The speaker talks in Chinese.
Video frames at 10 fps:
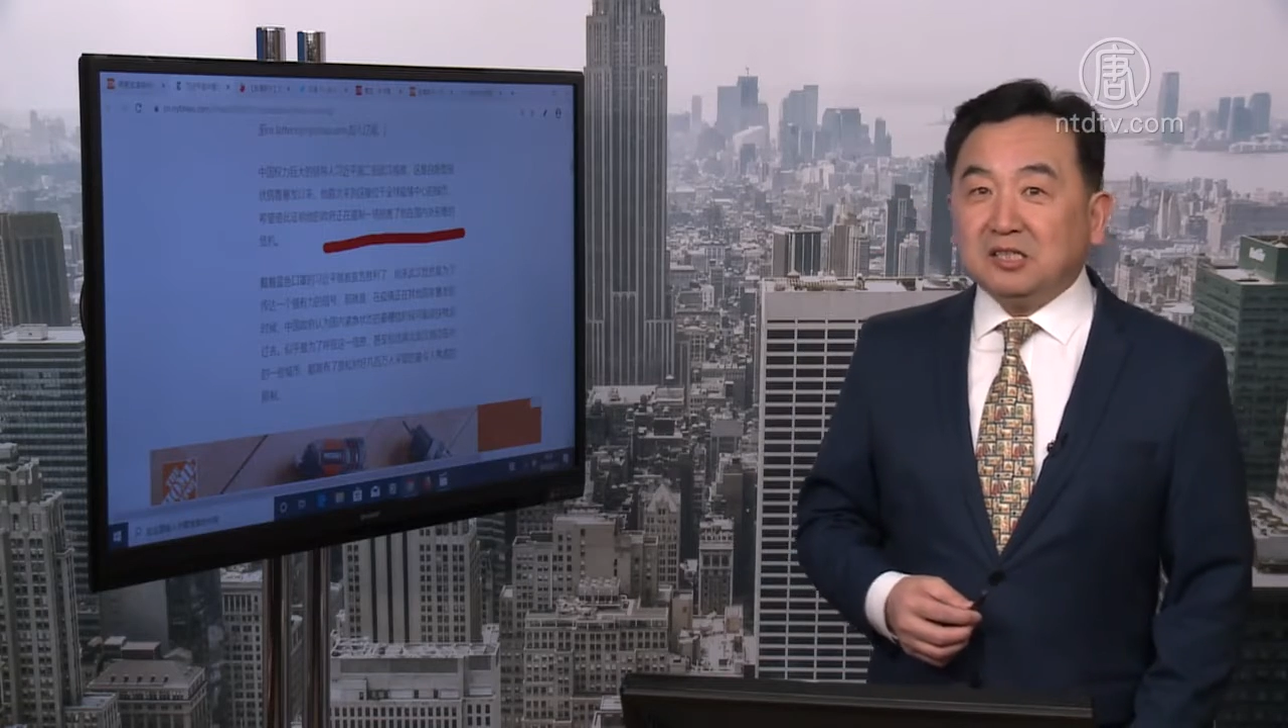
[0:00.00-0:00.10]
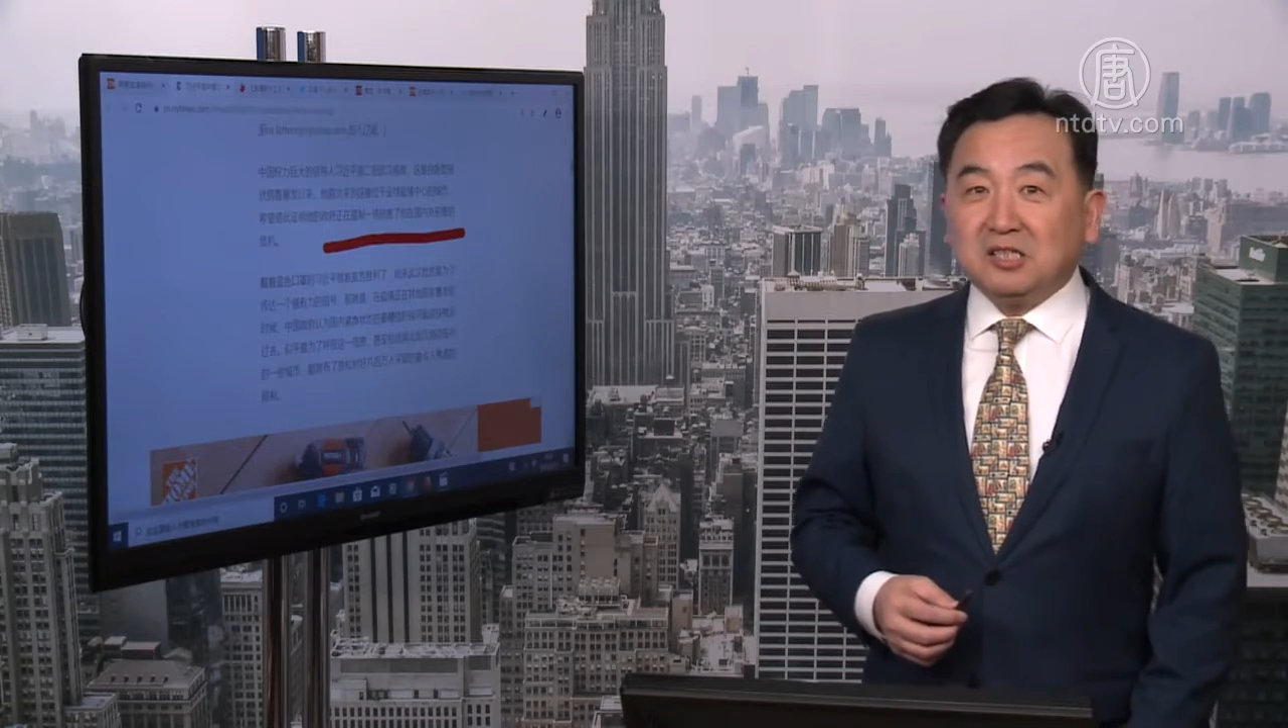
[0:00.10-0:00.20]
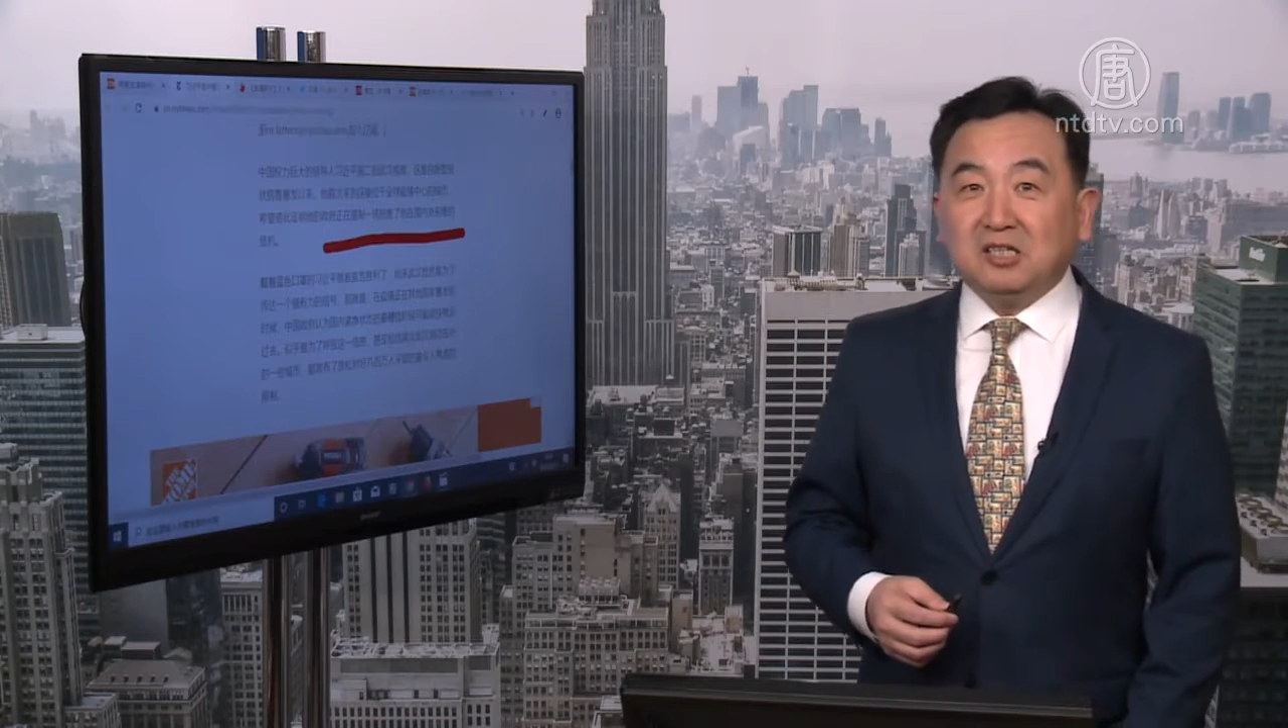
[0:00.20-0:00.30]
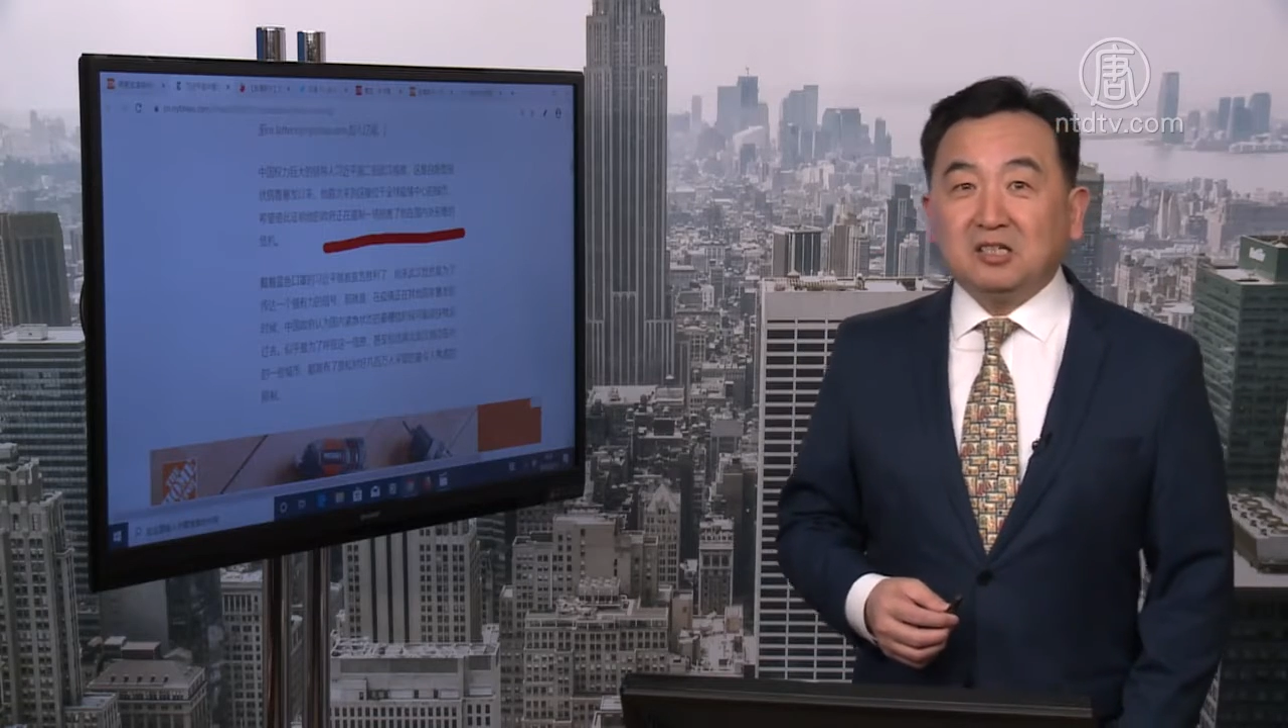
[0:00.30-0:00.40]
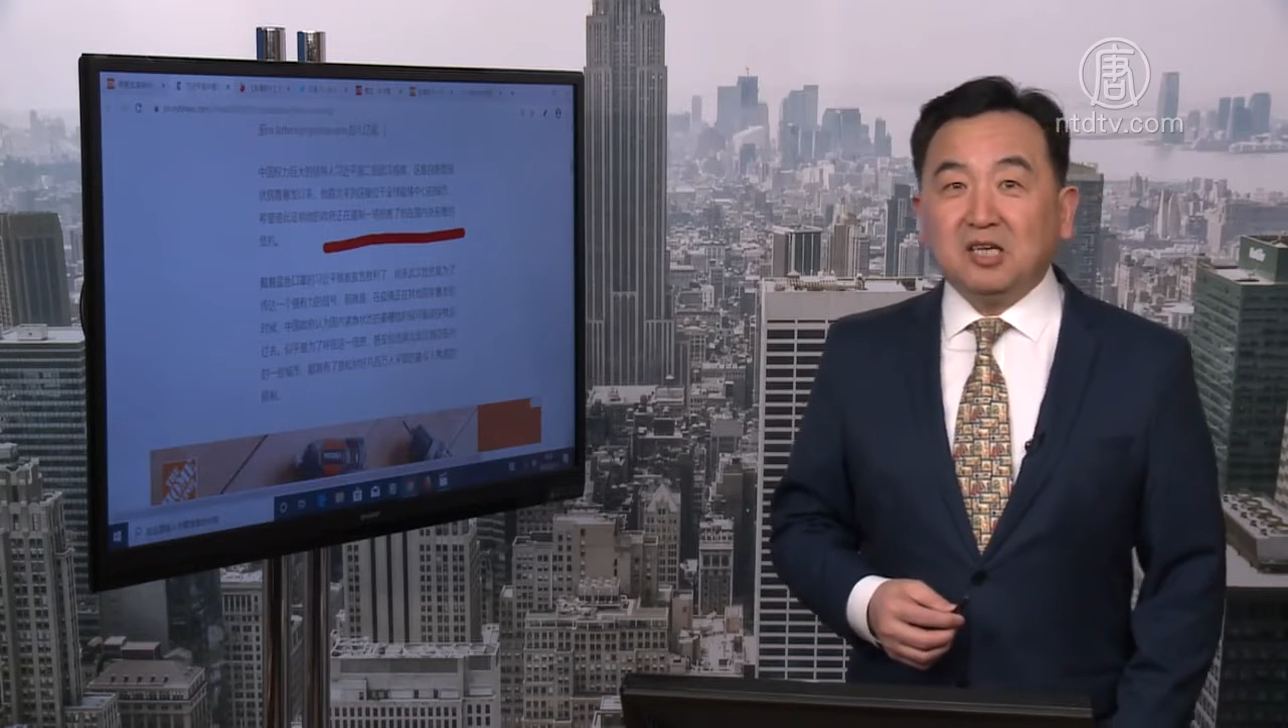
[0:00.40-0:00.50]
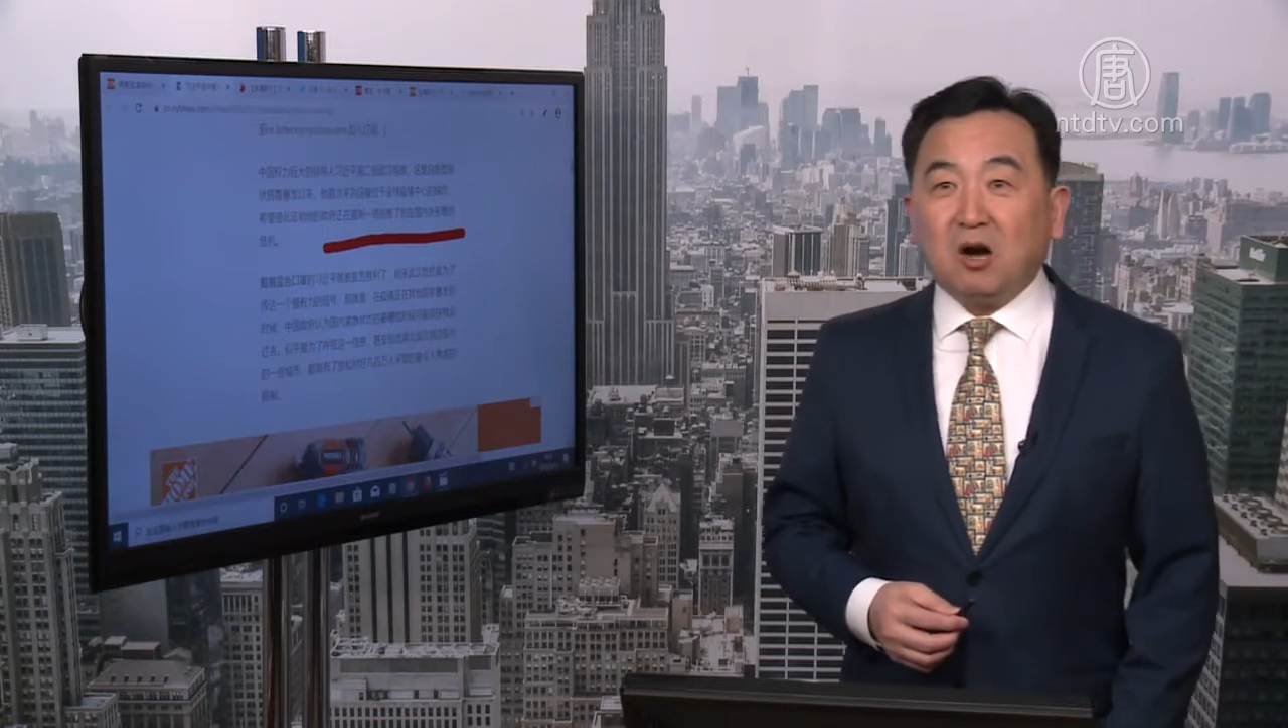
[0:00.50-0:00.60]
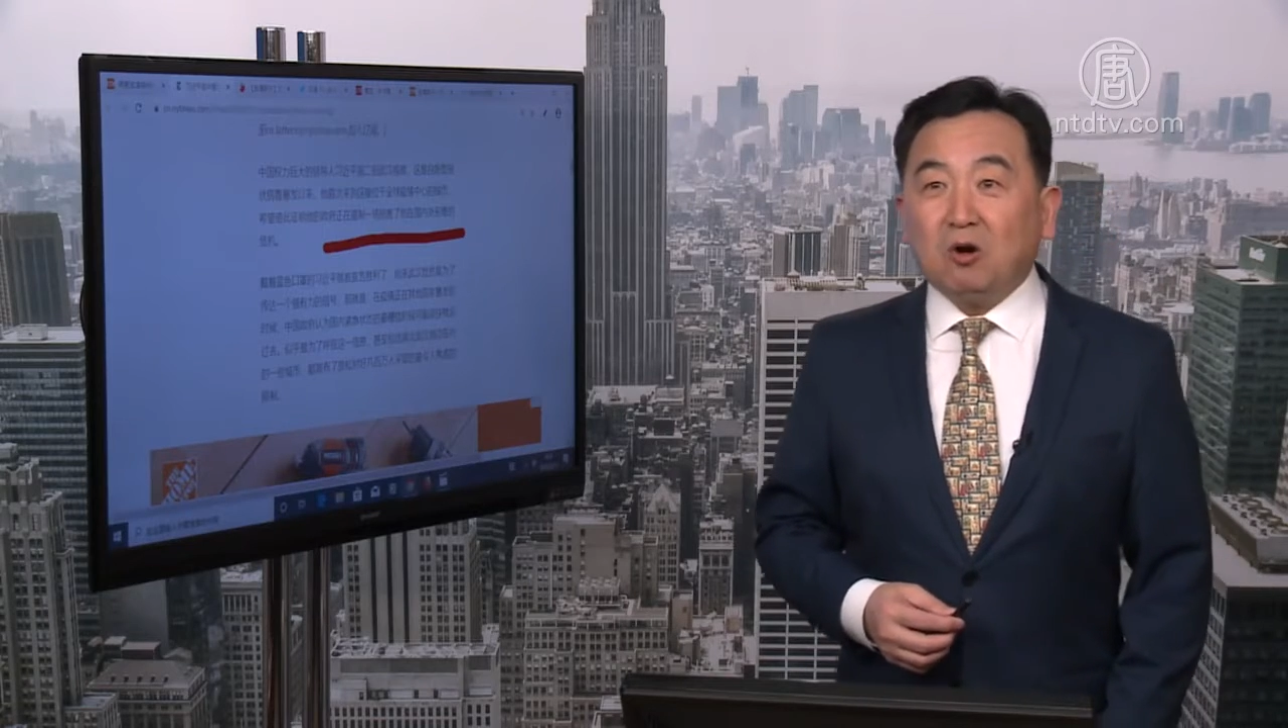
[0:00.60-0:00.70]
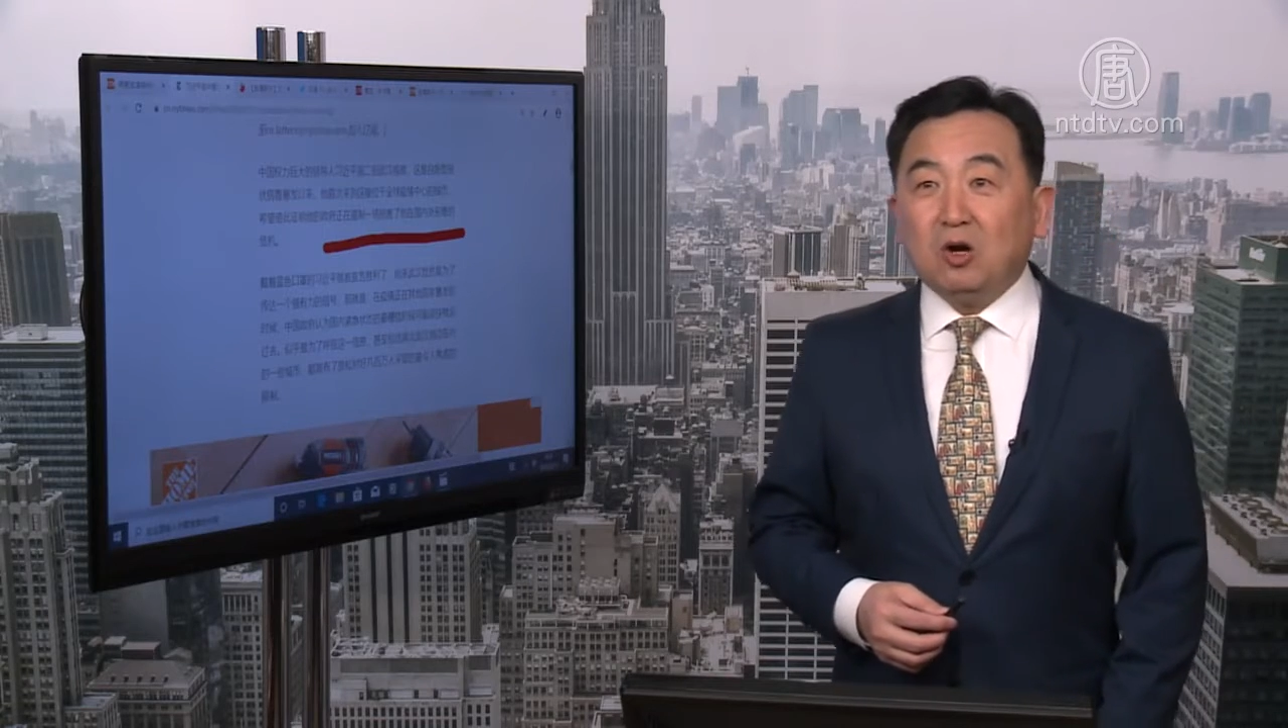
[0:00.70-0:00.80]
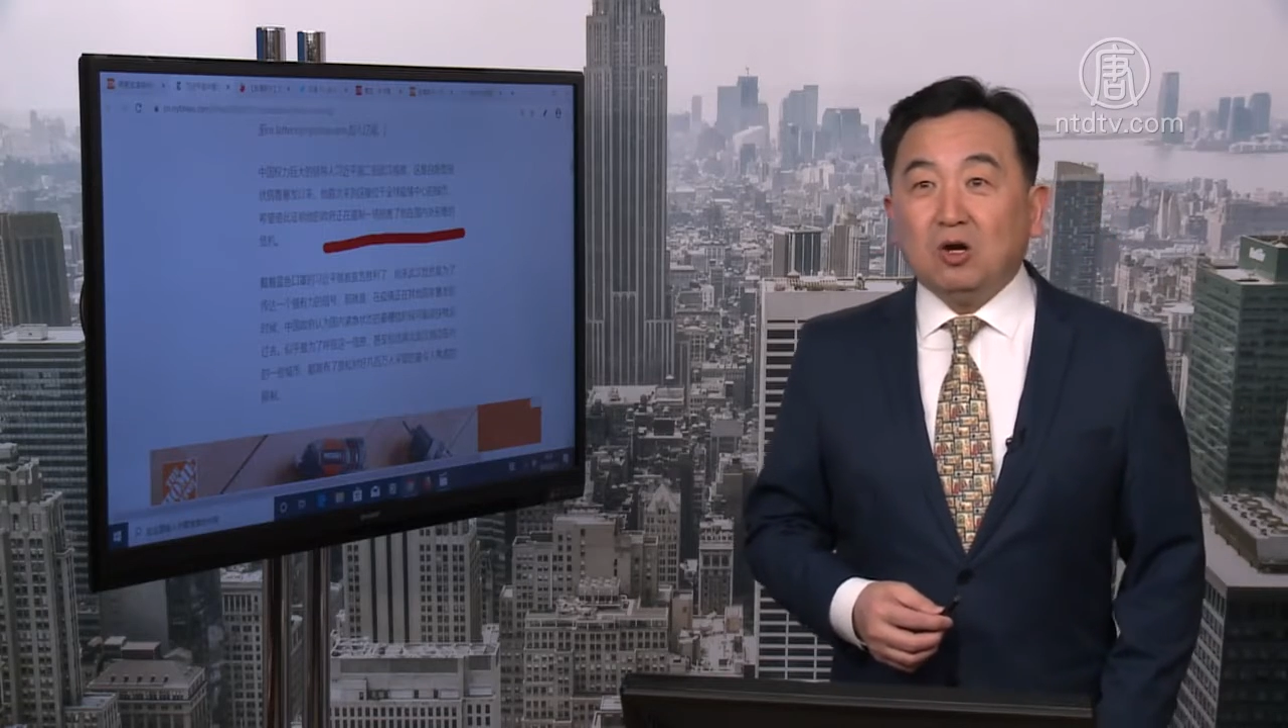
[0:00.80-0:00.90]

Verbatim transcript: 只能叫，